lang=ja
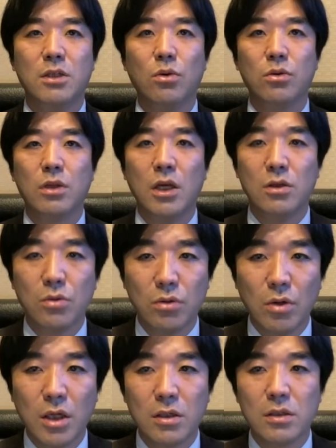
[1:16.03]
に載っているこ
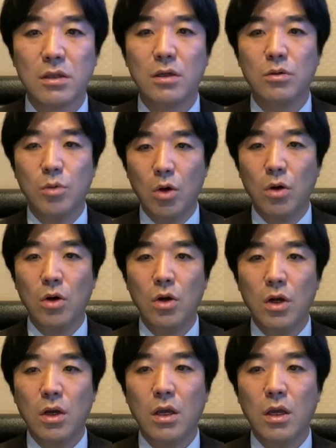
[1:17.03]
となんですけれども、